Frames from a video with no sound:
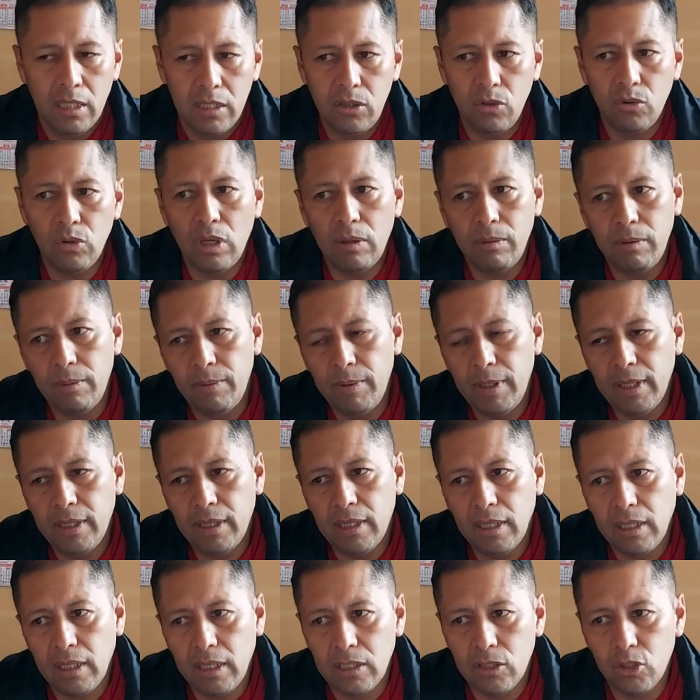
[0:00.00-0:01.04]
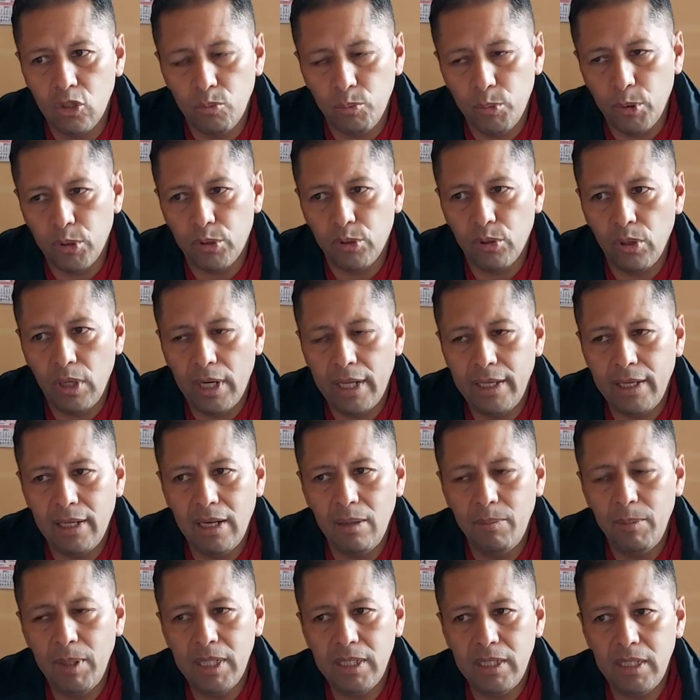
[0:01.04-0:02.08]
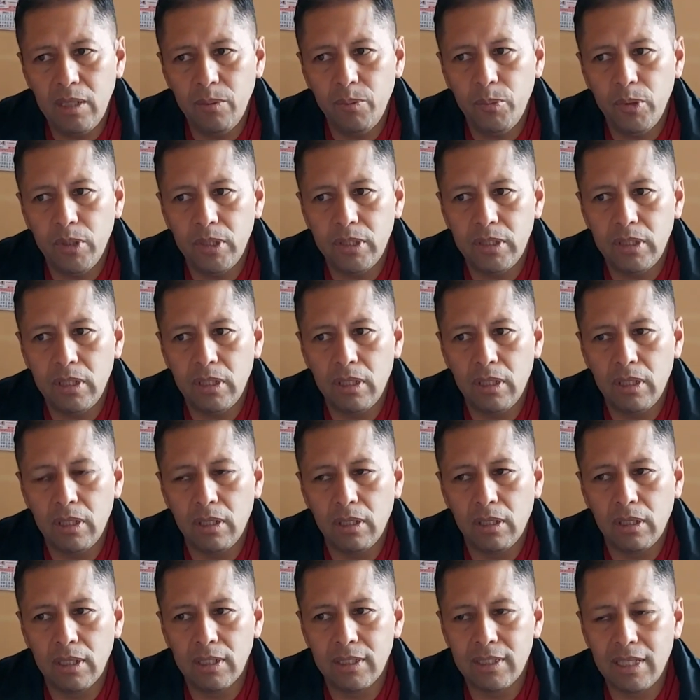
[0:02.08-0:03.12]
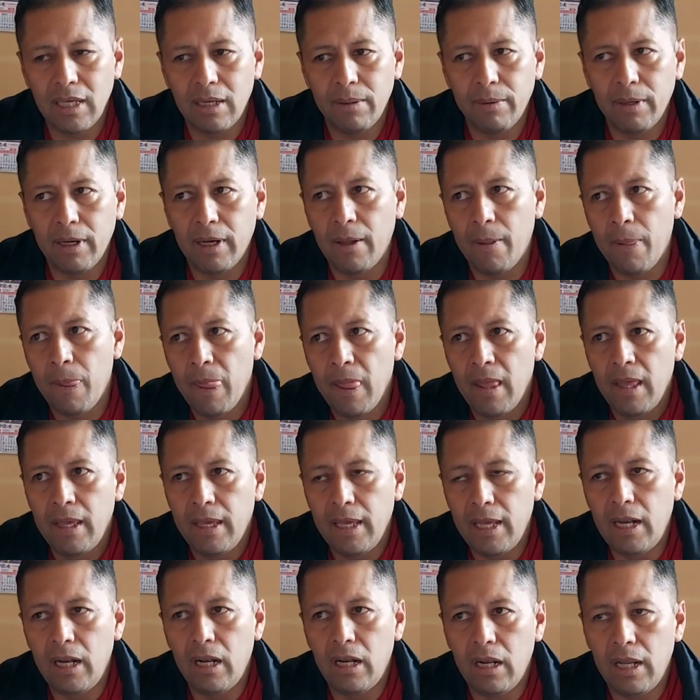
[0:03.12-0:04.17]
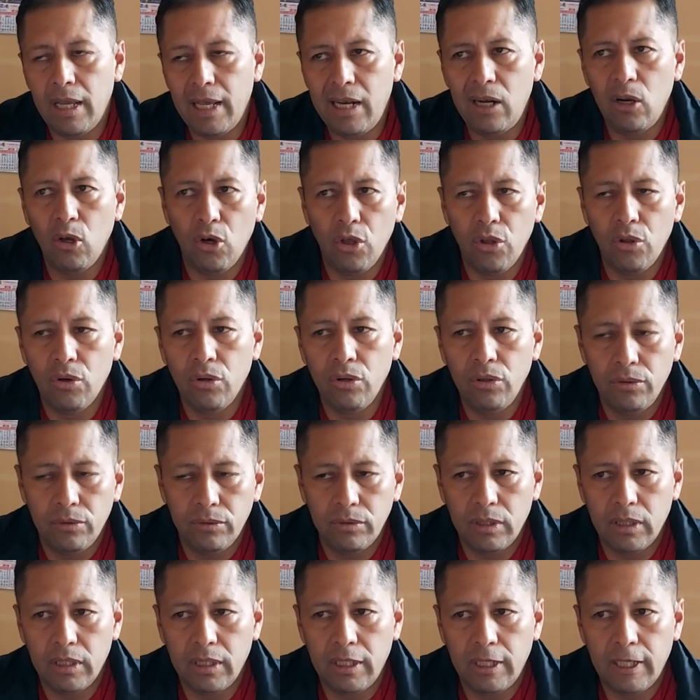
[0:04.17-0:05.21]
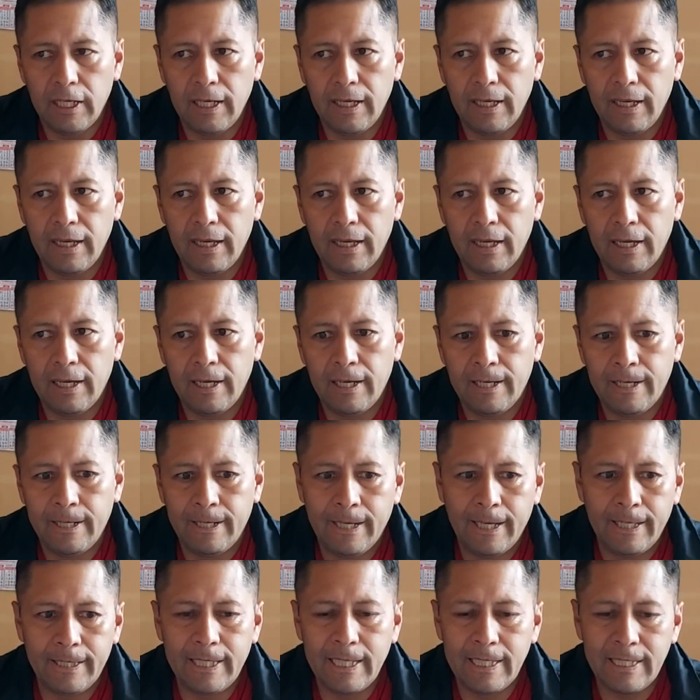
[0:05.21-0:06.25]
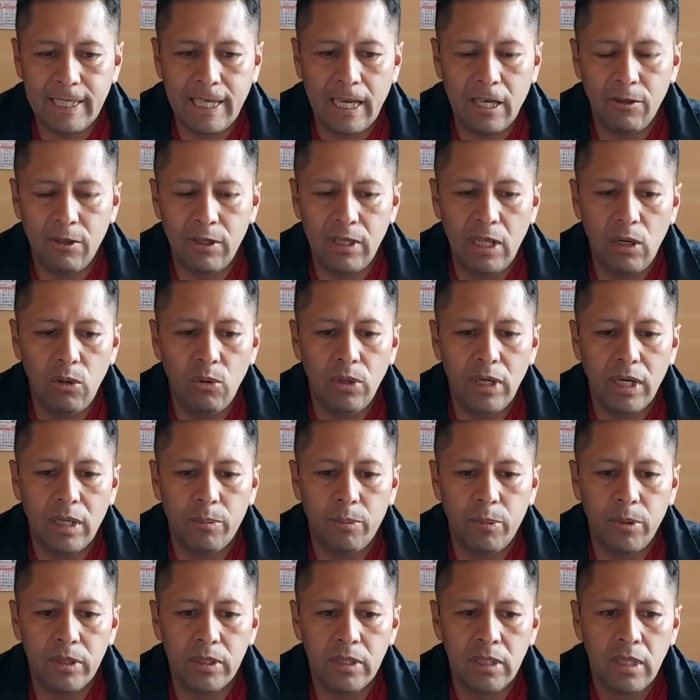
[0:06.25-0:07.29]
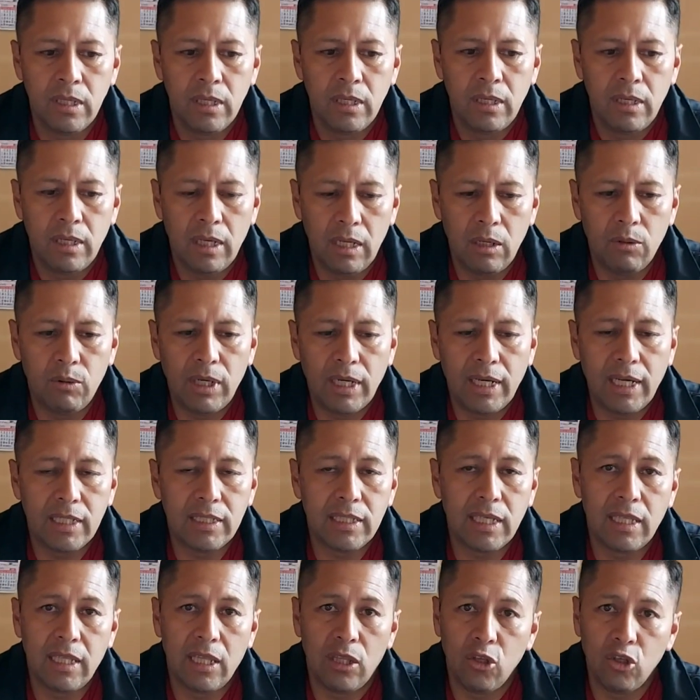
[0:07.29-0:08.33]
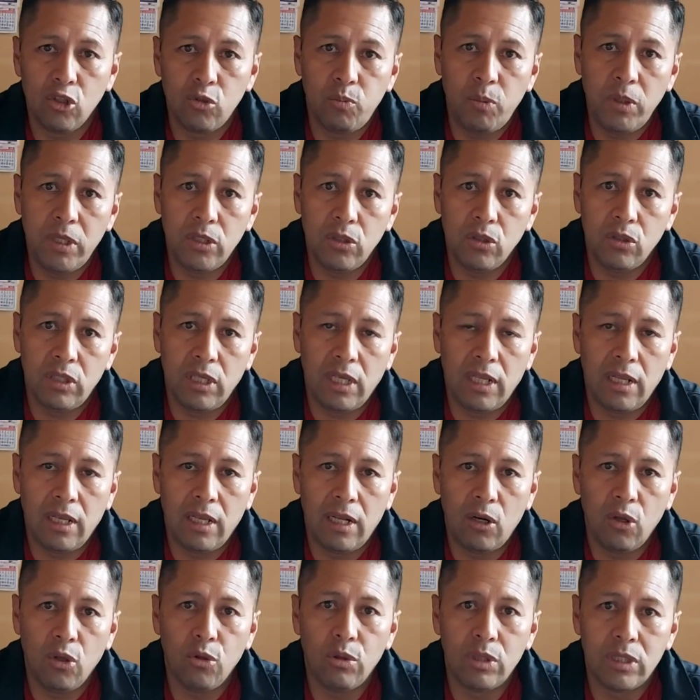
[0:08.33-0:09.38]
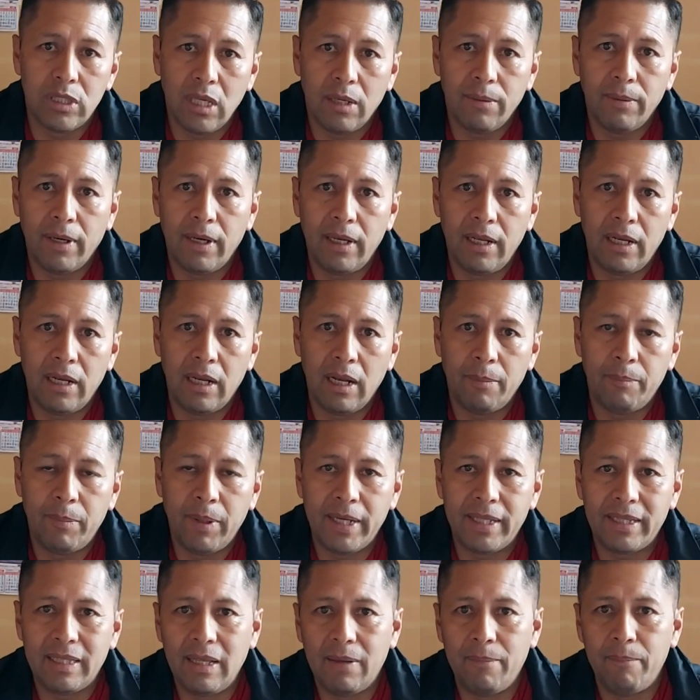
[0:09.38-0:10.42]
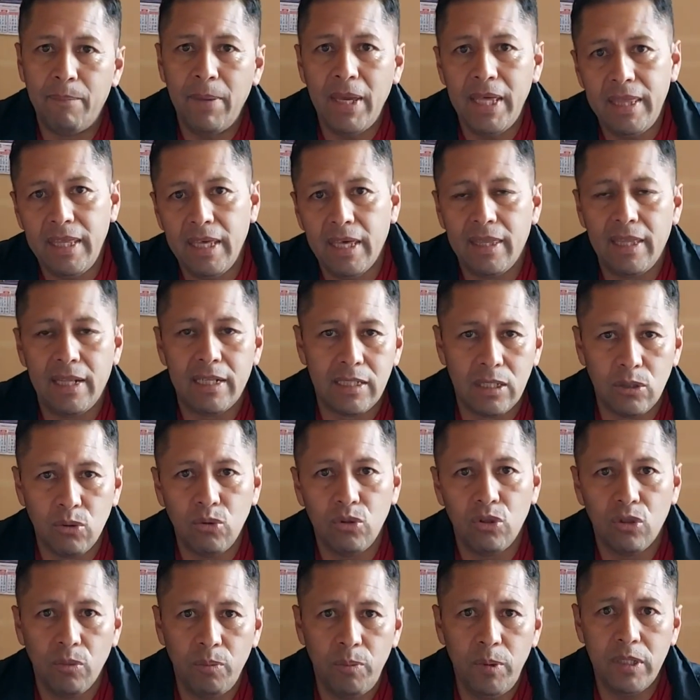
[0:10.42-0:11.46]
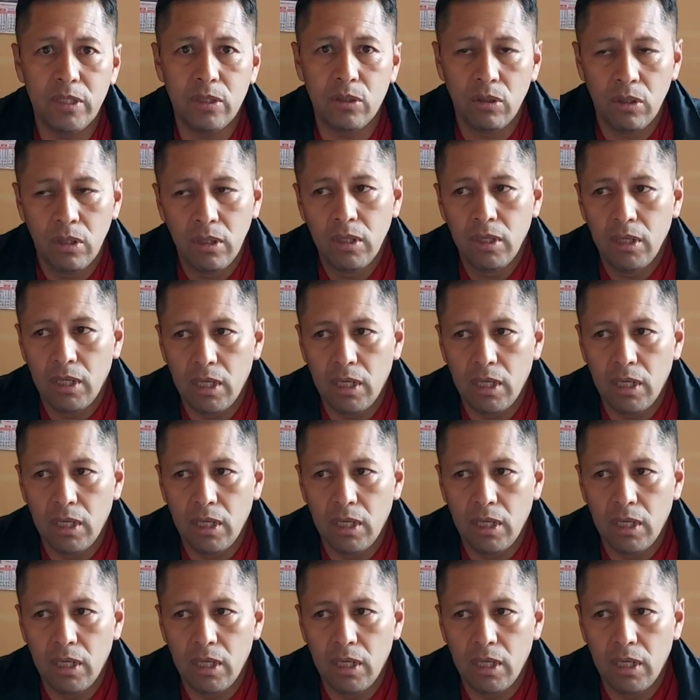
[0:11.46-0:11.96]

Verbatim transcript: Si una vivienda que soportó la inclemencia, pues y que estaba el, lodo eh, atascado en el lugar, pues era una casa de dos pisos y el lodo estaba en la parte media del segundo piso.